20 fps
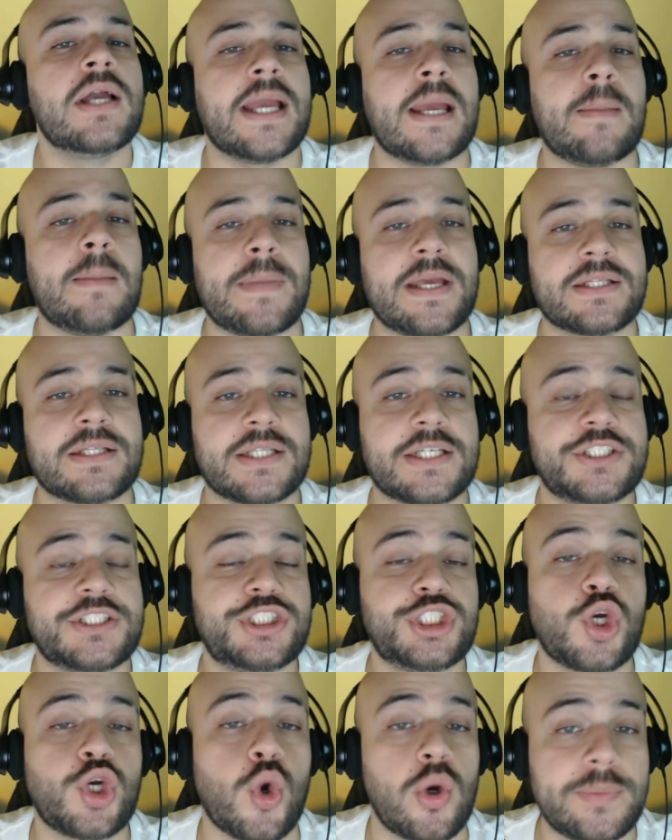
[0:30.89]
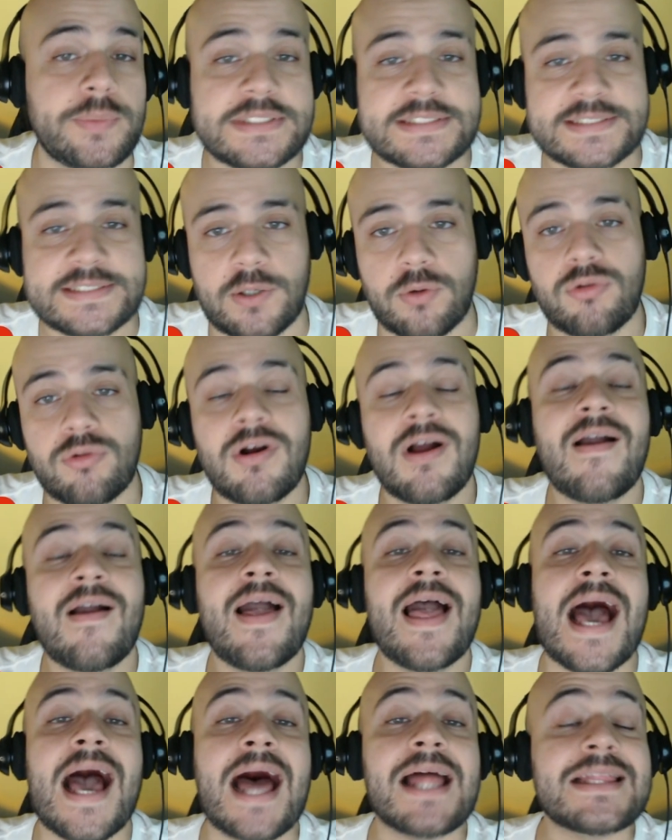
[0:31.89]
emendas de comissão,
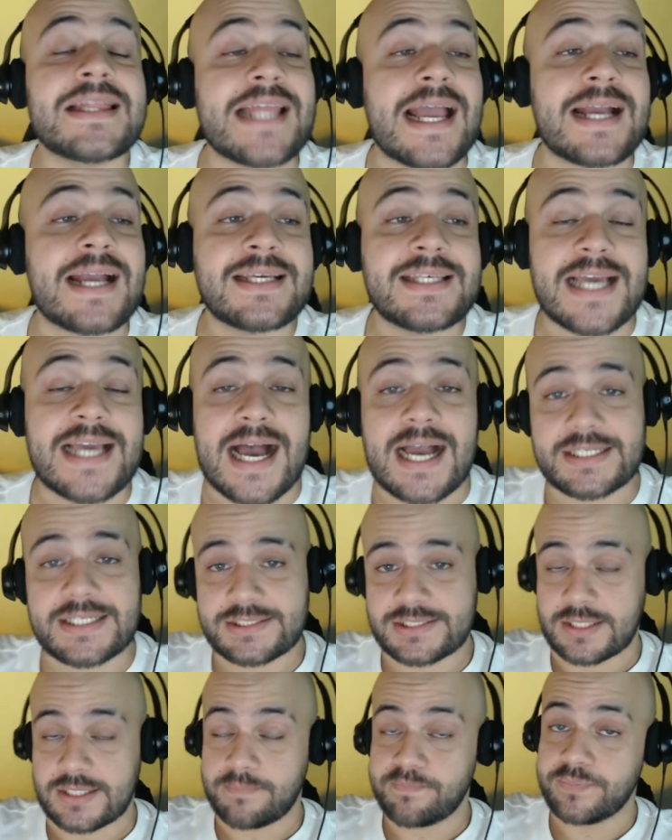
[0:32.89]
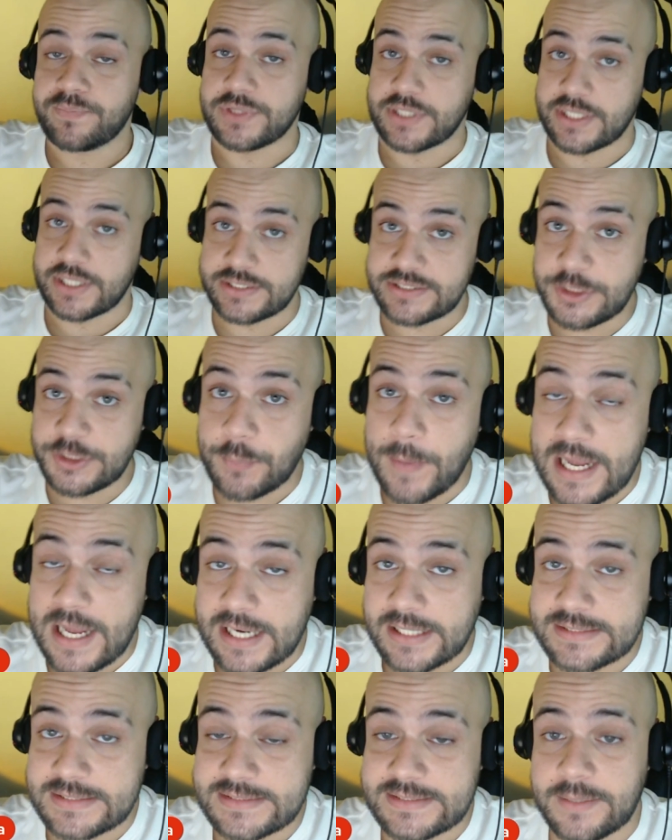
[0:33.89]
até que haja
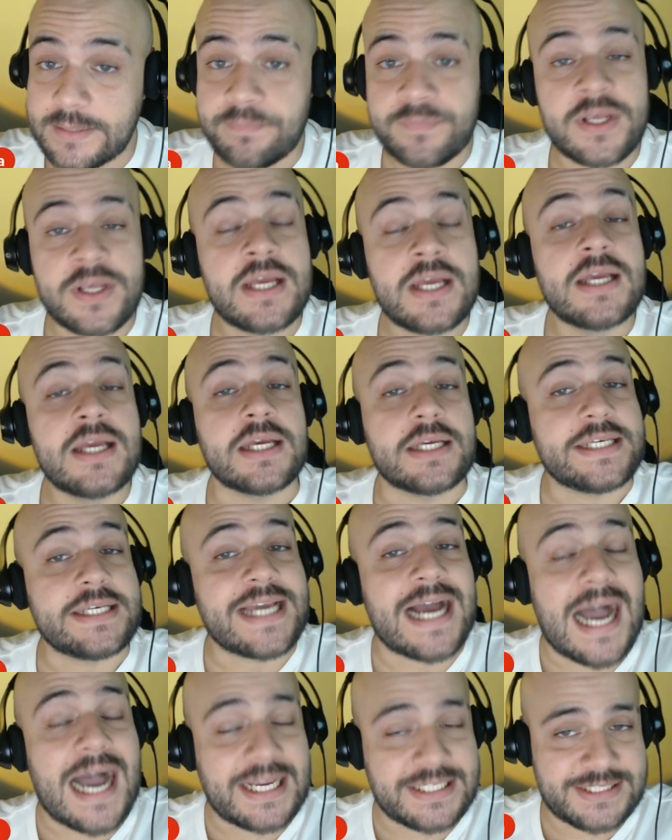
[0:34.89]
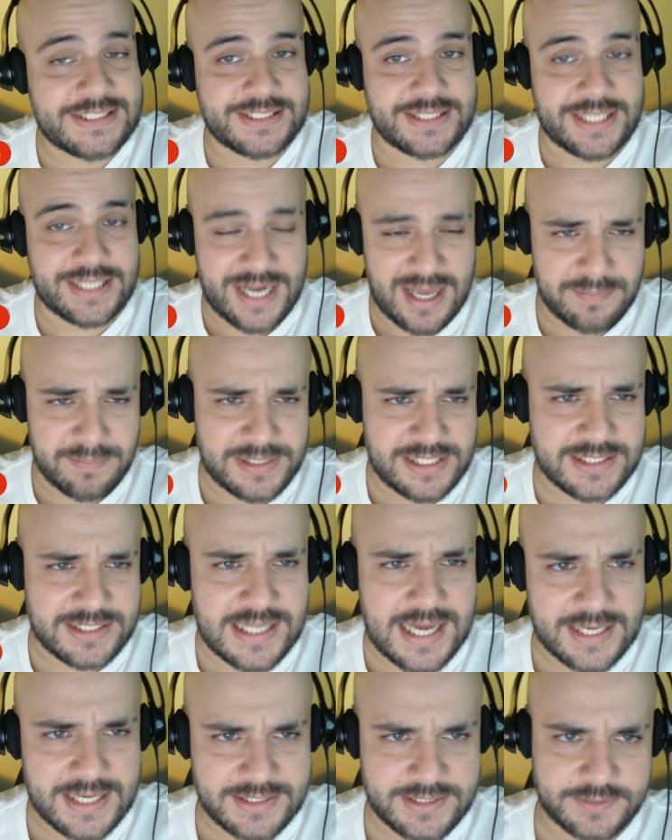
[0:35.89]
transparência e
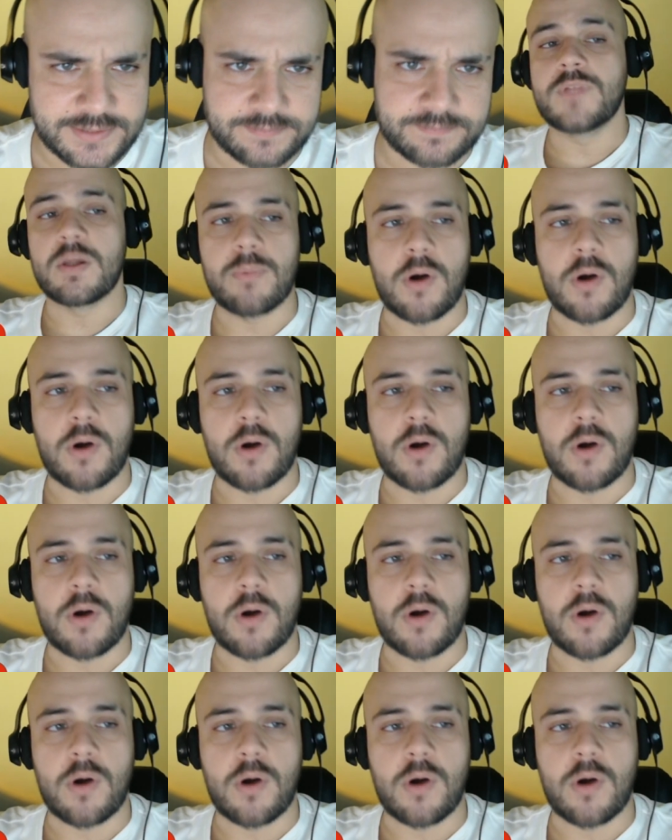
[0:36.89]
rastreabilidade.